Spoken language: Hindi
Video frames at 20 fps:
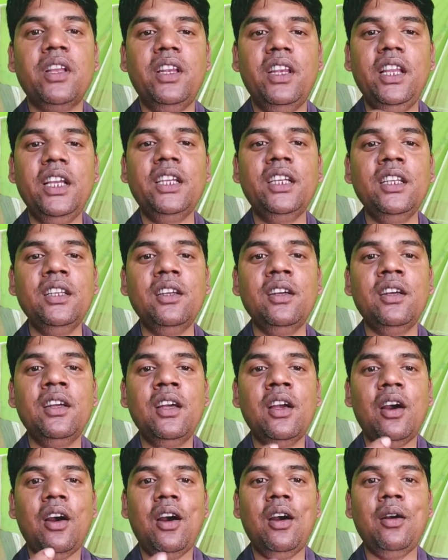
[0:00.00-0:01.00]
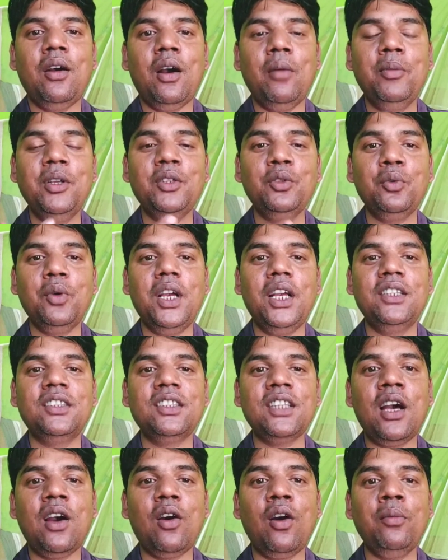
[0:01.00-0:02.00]
लेकिन हमें तो
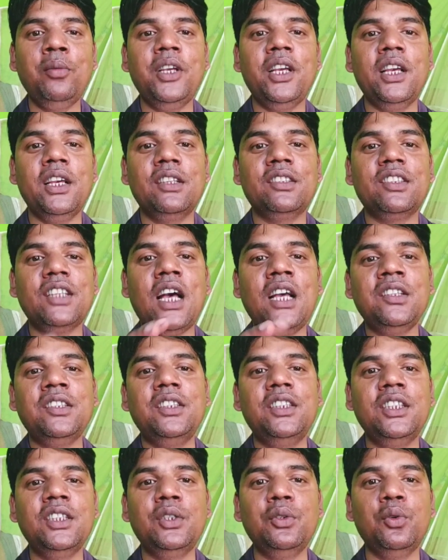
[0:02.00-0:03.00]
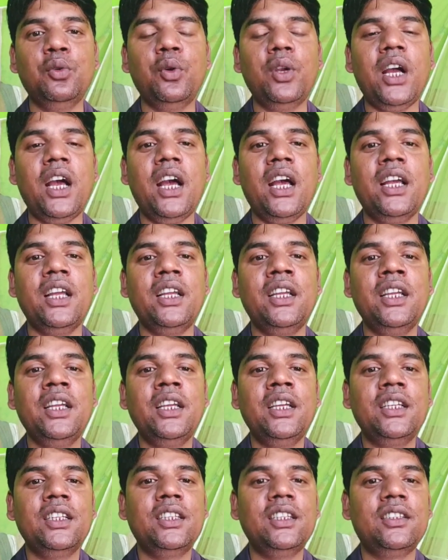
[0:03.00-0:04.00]
ऐसा अब एहसास जी की हो रहा है
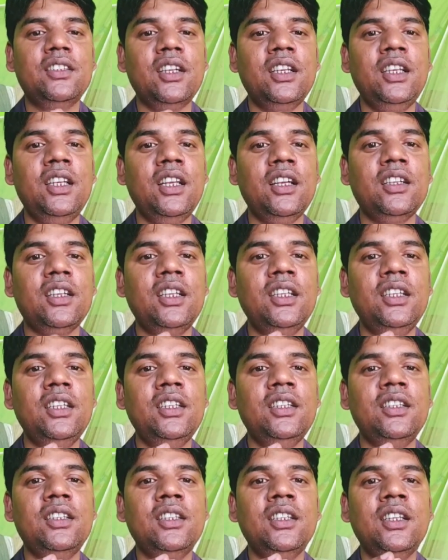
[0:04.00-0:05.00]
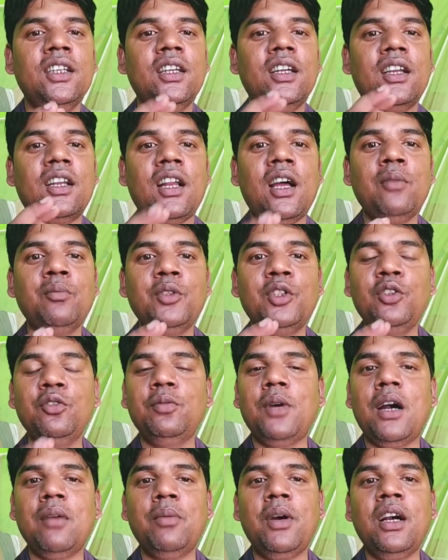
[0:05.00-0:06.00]
कि कहीं ना कहीं
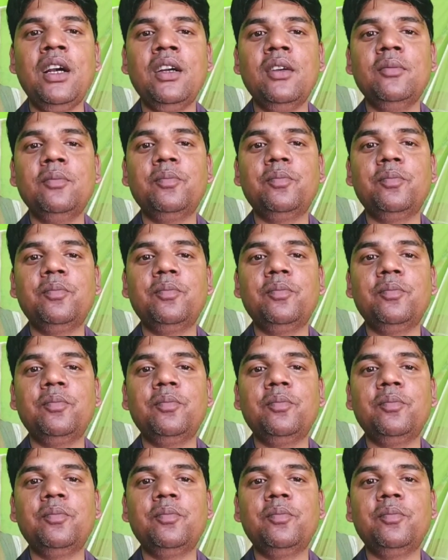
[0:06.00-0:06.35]
रामदेव बाबा